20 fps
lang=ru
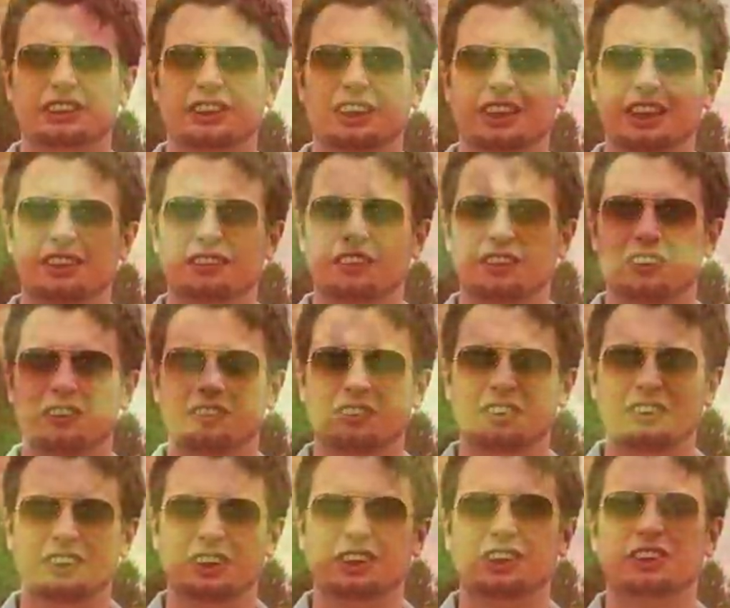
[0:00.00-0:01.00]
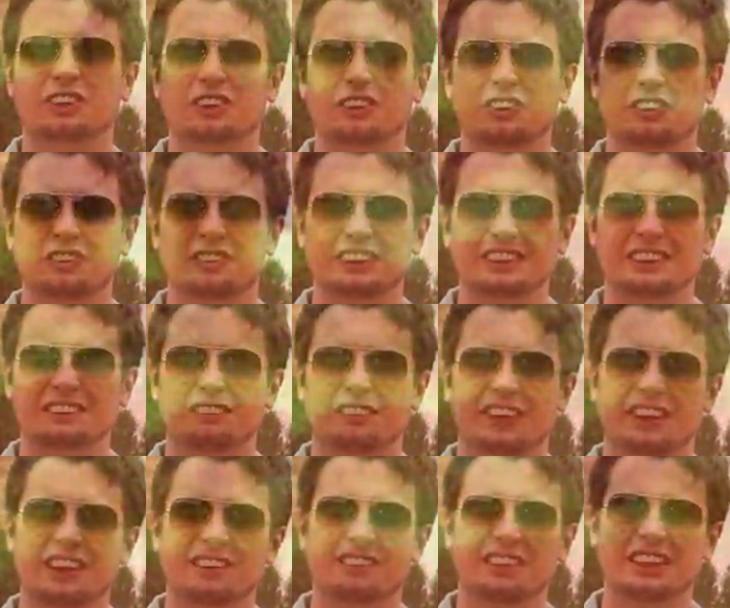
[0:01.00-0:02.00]
в голове у многих, кто увидел
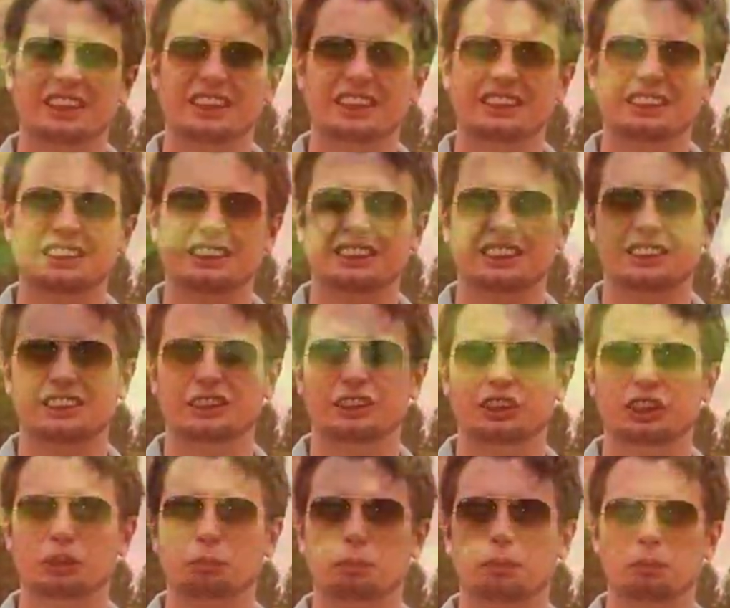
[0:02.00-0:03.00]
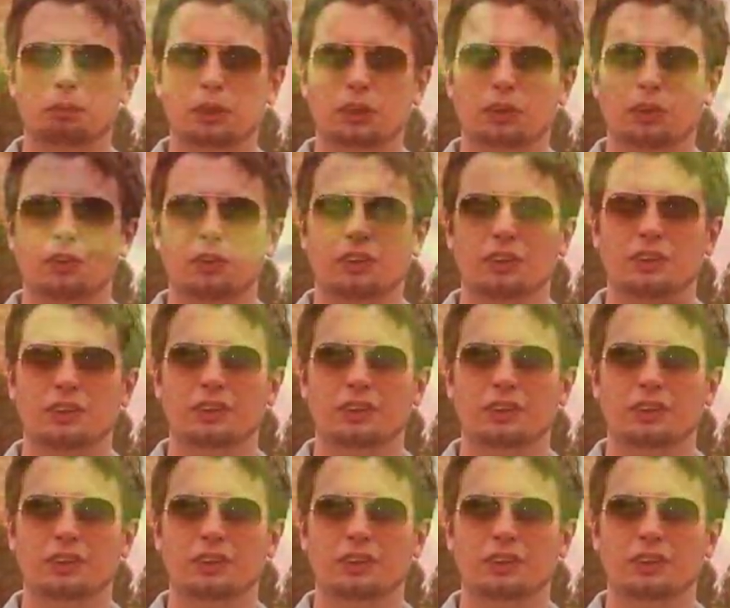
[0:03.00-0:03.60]
преломление 10 тысяч по биткоину.